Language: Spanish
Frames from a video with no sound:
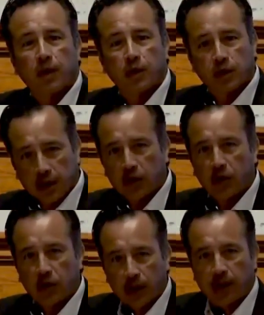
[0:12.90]

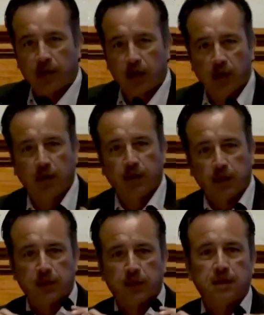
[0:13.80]
490 millones de
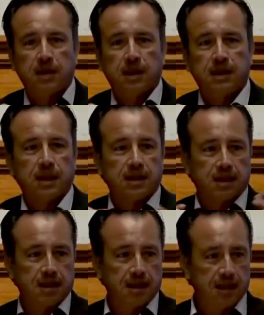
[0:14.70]
pesos. Esa
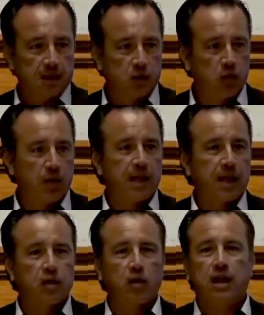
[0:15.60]
es
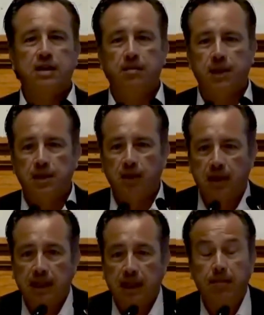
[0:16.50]
sumada a todas las
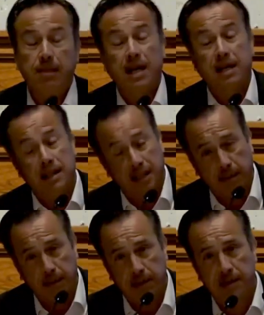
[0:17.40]
inversiones en varias
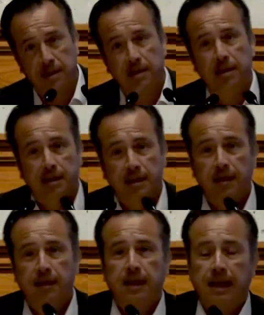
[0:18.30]
etapas.
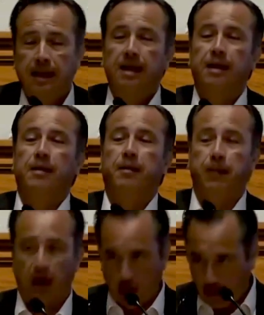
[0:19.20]

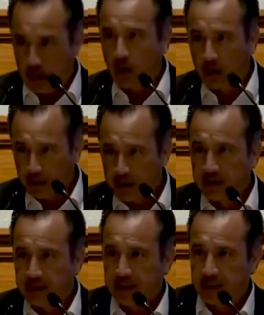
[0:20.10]
Pero lo
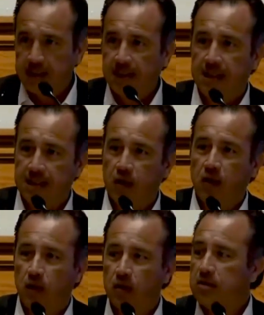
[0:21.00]
mejor es que ha
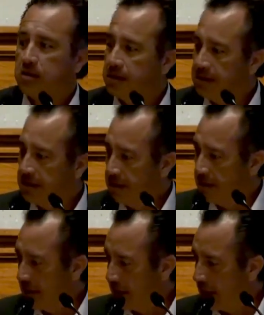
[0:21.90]
sido con
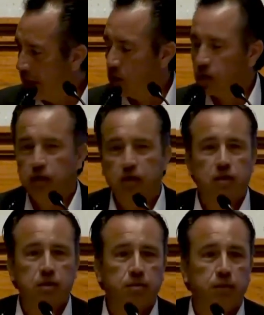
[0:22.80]

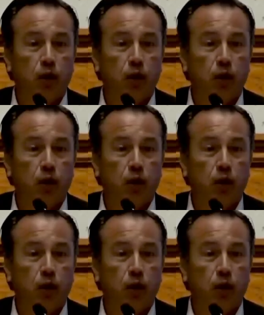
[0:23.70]
ingresos